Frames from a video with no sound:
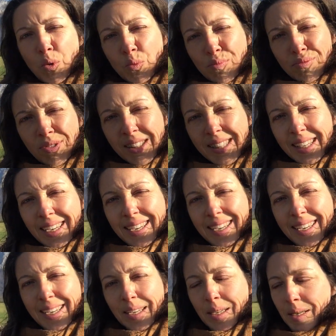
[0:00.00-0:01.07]

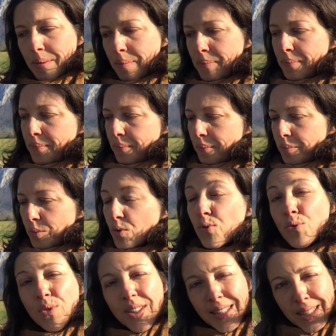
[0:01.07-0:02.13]
booster et me
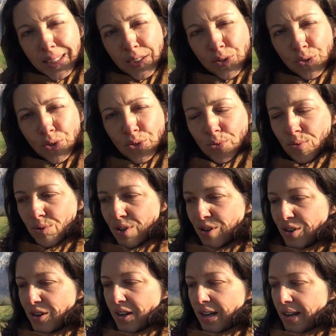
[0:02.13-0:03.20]
soutenir surtout
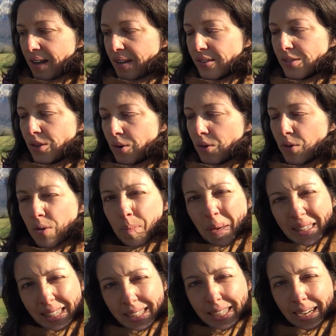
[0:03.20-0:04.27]
euh, dans le
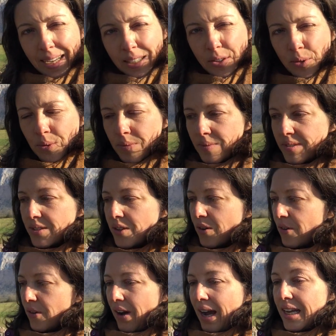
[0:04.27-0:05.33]
passage à l'action,
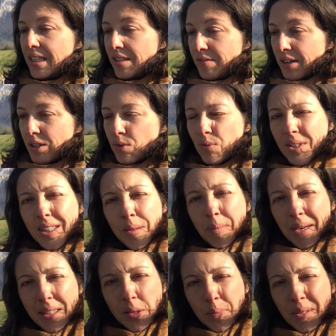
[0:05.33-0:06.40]
dans aller vers tout ce qui
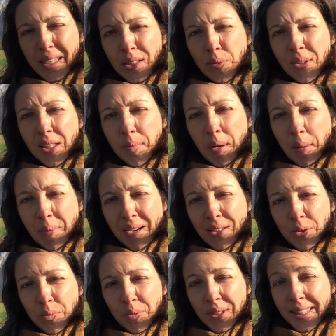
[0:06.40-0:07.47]
m'inspire, tout ce qui
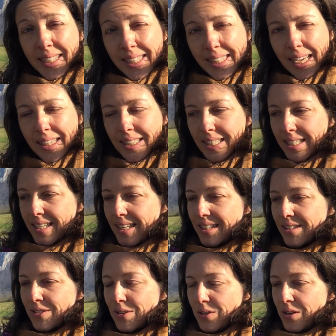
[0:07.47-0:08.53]
m'appelle depuis des années et
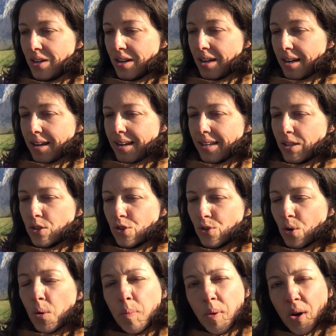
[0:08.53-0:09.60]
que, et que
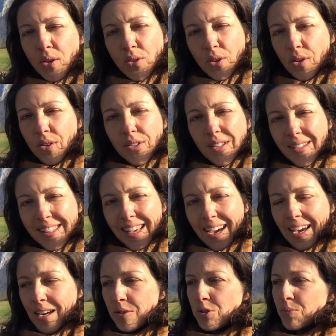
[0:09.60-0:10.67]
je reporte euh, sans
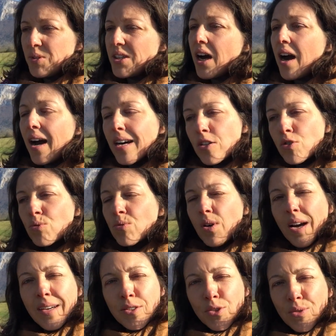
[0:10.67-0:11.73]
arrêt, où je me dis ah, un
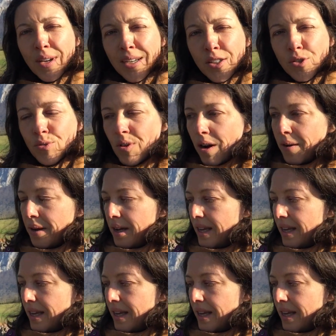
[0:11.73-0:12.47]
jour, un jour, un jour.